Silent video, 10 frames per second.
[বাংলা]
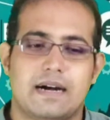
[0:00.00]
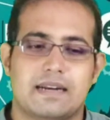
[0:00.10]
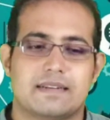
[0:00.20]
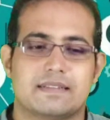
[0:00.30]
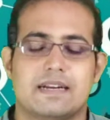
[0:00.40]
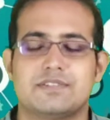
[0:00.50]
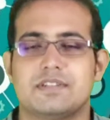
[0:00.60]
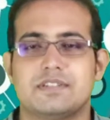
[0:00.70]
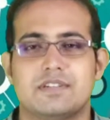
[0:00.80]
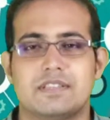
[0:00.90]
আর তার
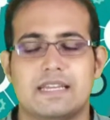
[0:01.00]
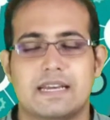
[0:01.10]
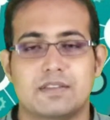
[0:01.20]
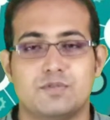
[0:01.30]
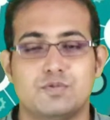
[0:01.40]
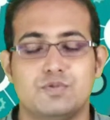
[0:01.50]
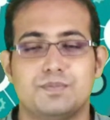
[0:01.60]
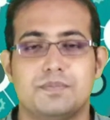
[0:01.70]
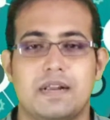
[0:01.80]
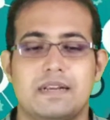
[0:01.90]
সাথে সাথে এরা কিন্তু
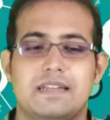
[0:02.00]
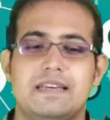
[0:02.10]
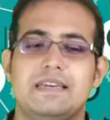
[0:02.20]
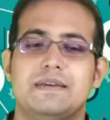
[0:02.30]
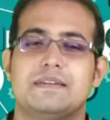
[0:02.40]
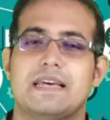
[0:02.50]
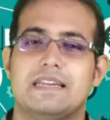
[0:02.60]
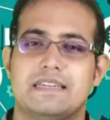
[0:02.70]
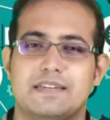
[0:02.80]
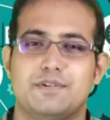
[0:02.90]
মাল্টি
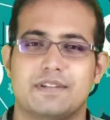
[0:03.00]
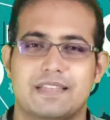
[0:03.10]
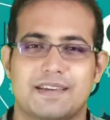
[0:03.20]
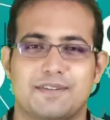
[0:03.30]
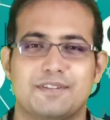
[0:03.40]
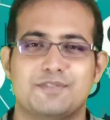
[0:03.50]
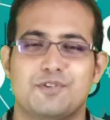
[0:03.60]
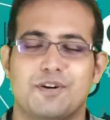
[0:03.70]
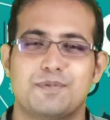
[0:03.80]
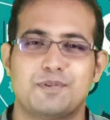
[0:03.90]
ট্যালেন্টেড হয়ে থাকে অর্থাৎ
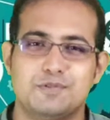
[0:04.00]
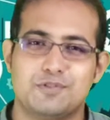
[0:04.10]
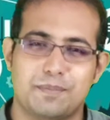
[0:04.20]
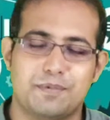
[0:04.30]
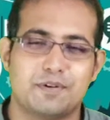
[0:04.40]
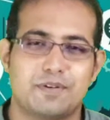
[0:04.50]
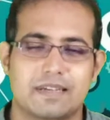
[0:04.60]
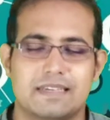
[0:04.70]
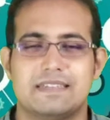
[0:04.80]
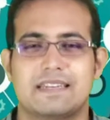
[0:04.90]
সর্বগুণ সম্পন্ন
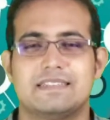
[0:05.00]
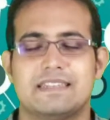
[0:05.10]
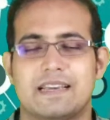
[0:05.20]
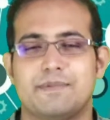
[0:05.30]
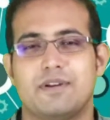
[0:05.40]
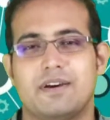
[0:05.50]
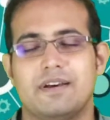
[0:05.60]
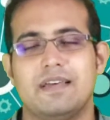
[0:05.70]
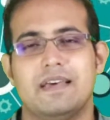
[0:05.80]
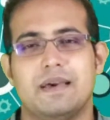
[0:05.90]
আর কি যেটা যেটাকে বলা
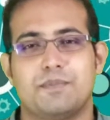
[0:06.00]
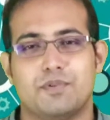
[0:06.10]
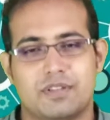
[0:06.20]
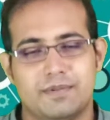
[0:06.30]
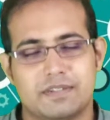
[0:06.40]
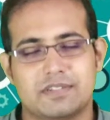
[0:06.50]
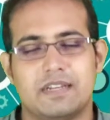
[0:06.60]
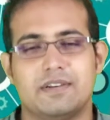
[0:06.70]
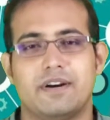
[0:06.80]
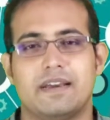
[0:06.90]
হয়
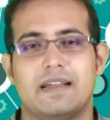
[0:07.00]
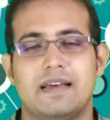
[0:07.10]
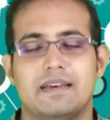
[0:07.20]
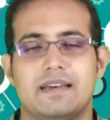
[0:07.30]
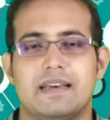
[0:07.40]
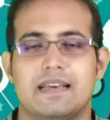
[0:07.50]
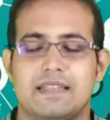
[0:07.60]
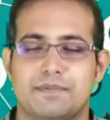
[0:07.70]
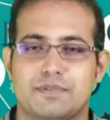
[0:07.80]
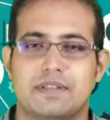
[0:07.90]
প্রতিভাশালী হয় এরা
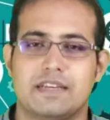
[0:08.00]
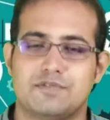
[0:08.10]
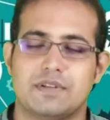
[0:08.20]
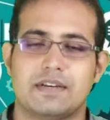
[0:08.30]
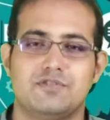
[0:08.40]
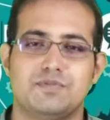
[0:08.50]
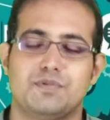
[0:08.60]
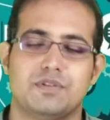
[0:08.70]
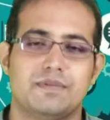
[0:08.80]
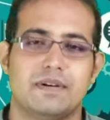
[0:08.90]
এদের মধ্যে কিছু না কিছু
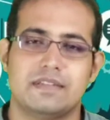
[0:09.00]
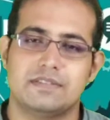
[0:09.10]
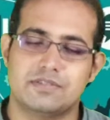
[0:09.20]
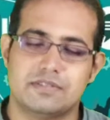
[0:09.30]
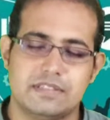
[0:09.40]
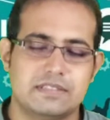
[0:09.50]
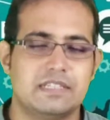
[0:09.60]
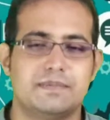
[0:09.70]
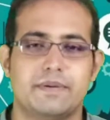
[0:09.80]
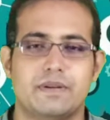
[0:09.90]
প্রতিভা
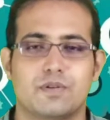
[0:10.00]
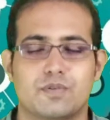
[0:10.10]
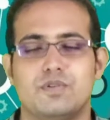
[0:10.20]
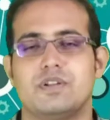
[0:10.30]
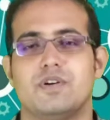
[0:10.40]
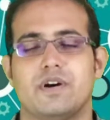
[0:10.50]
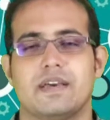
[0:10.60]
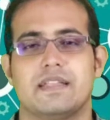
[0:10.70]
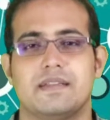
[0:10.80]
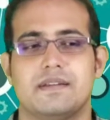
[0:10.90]
নিশ্চিতভাবে লক্ষণীয় হয়
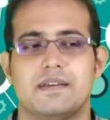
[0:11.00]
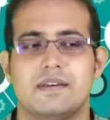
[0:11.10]
এদের